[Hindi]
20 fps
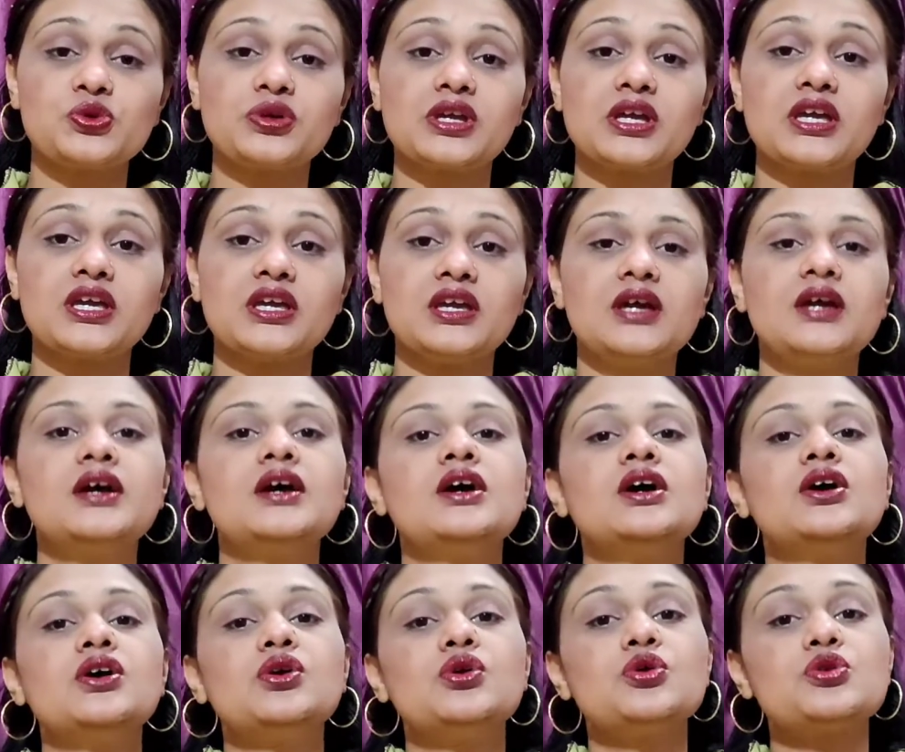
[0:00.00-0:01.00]
होंगे
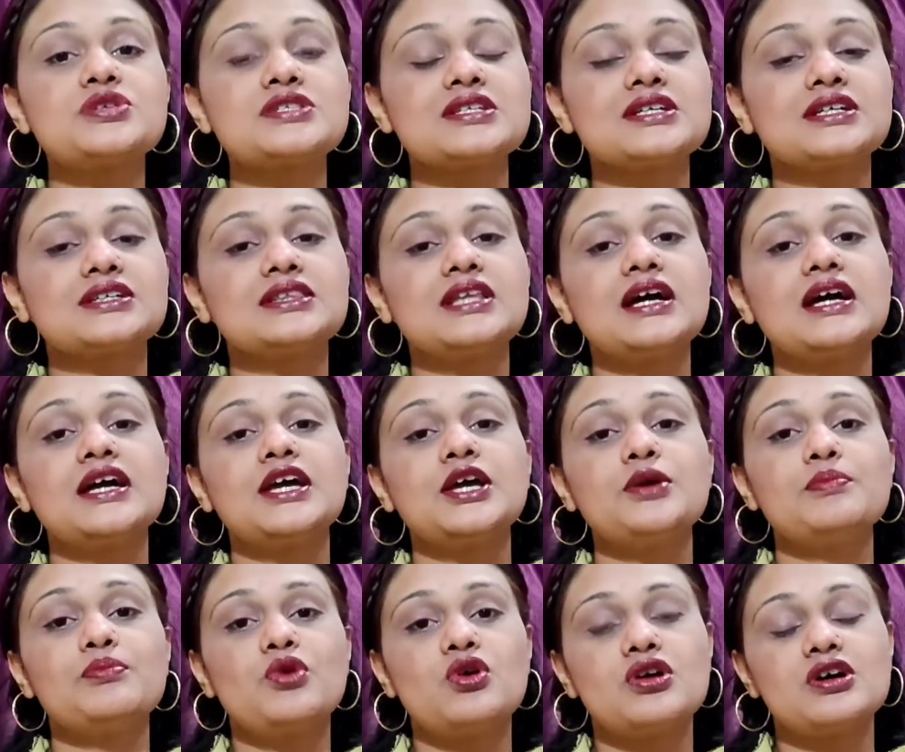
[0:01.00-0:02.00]
हो सकता
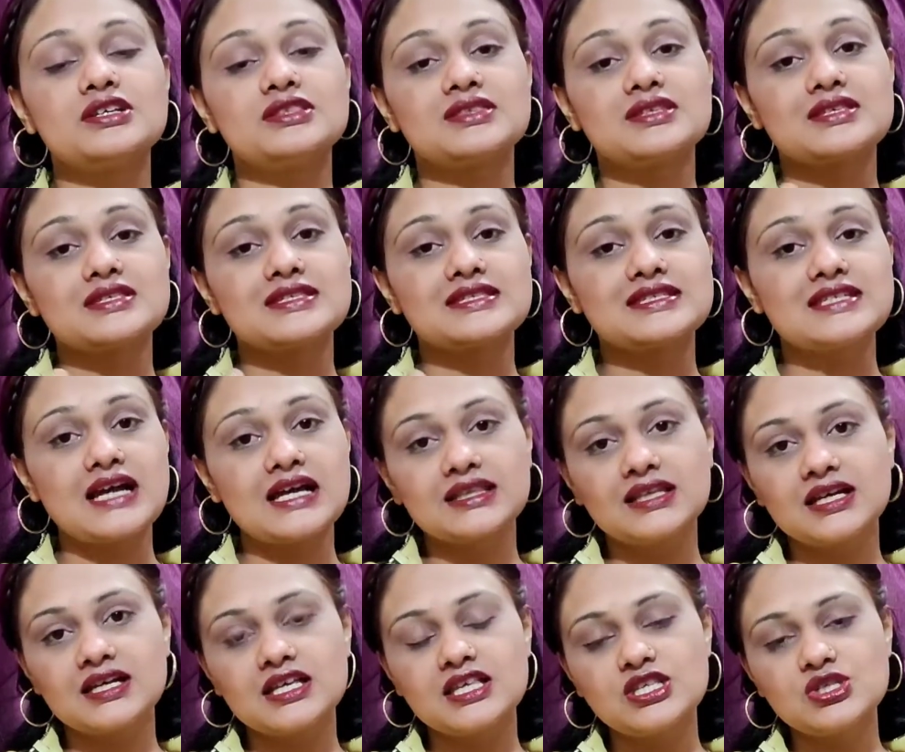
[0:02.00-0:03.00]
है बहुत
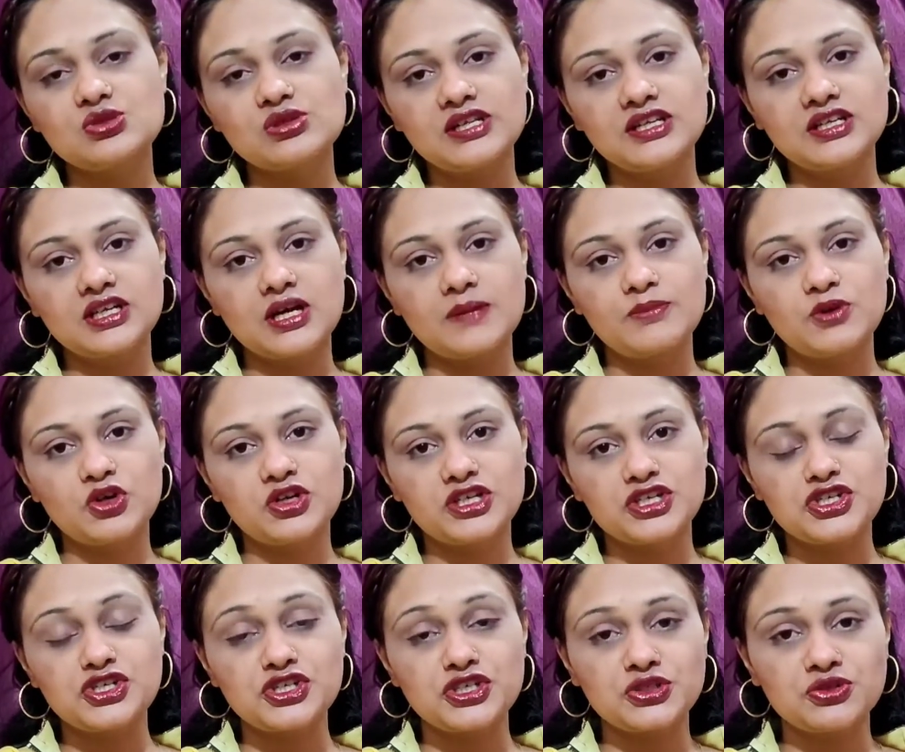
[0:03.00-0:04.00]
ज़्यादा इंसुलिन का
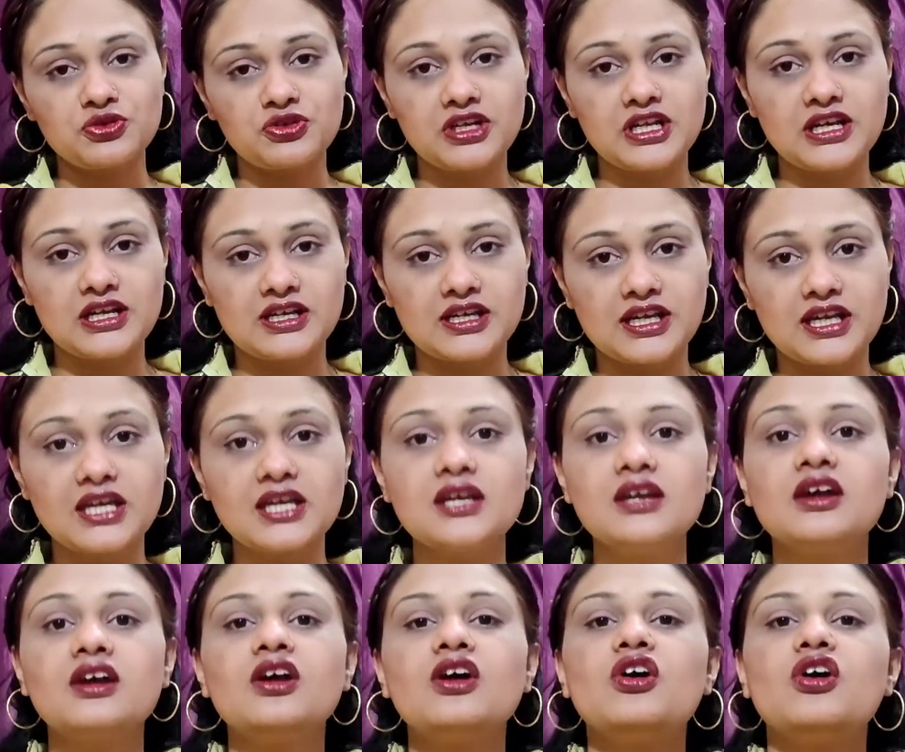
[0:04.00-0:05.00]
प्रोडक्शन होने लगे
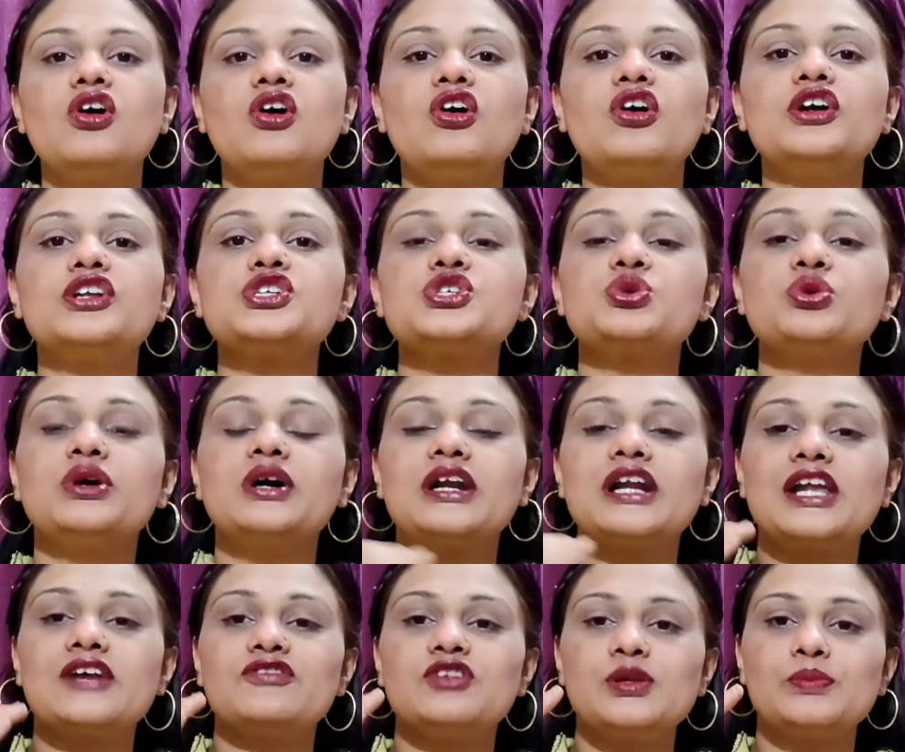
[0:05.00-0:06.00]
और
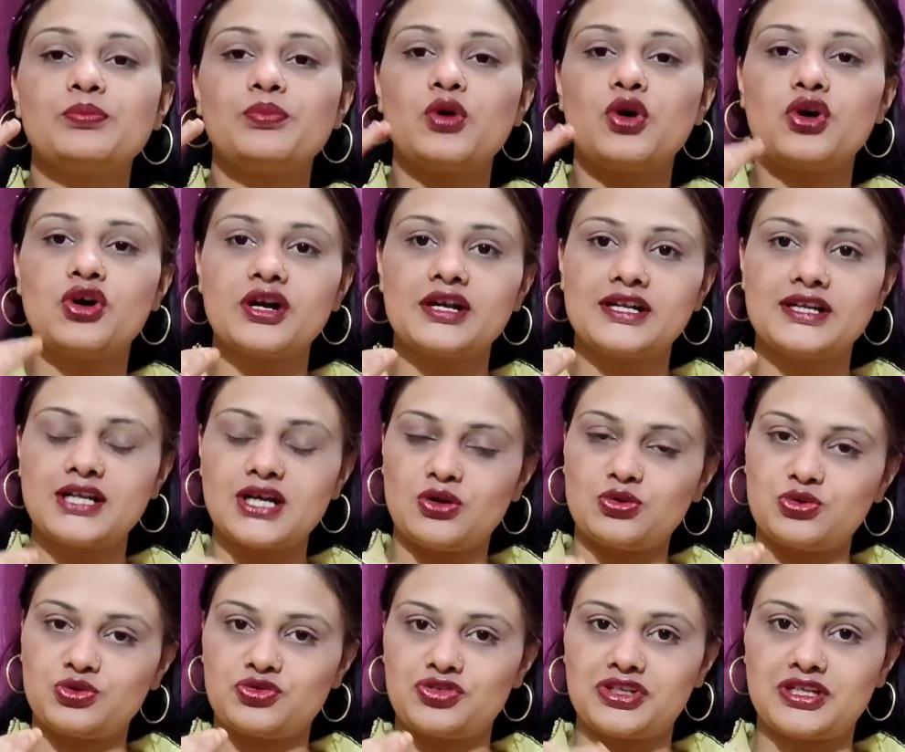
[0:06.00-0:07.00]
शुगर लेवल बहुत
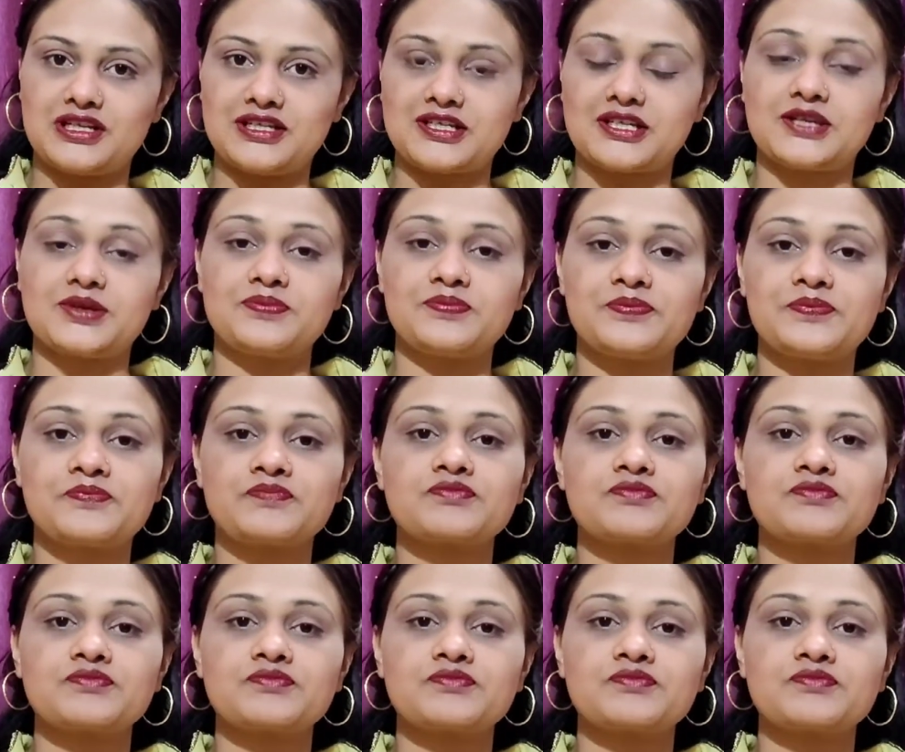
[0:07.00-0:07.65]
डाउन होने लगे